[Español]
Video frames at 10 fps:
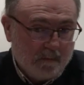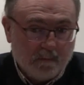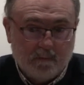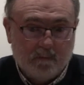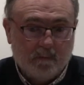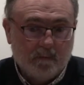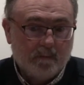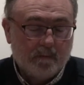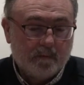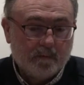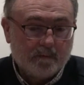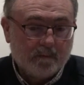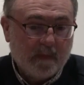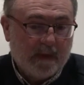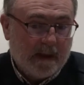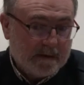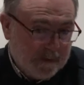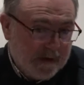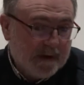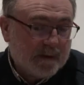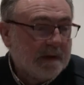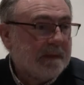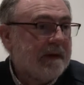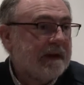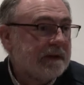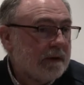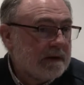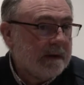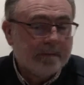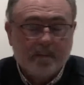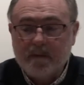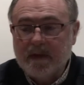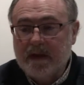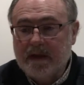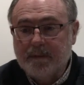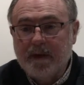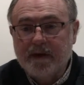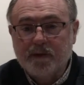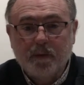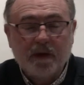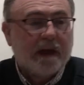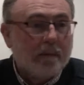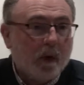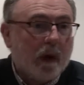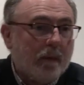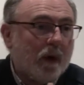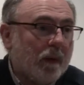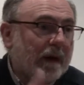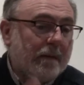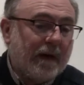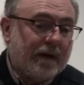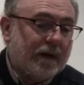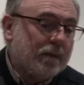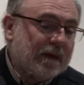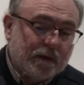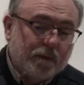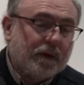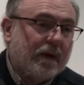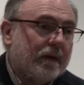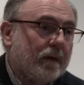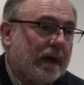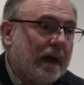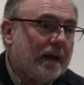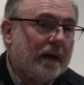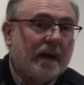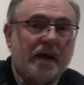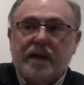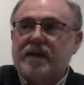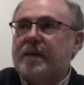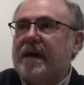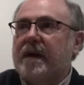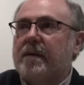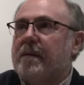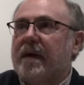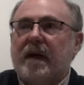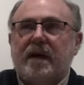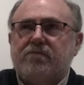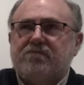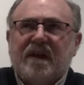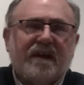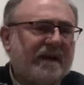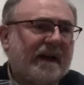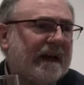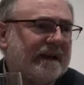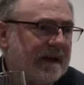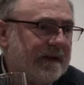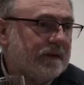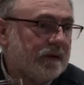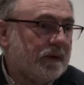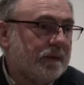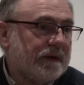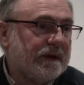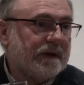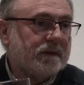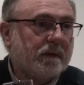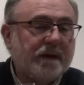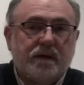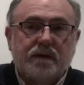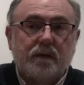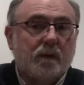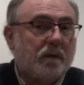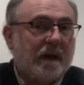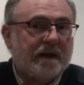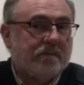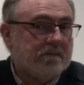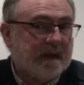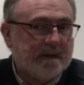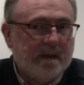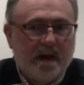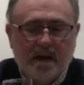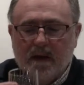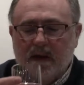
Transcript: Mm, la experiencia es una experiencia exitosa. La experiencia supone que poco a poco van apareciendo más grupos de acción local. En España hay cerca de 300 grupos en estos momentos, en Europa hay 3.000.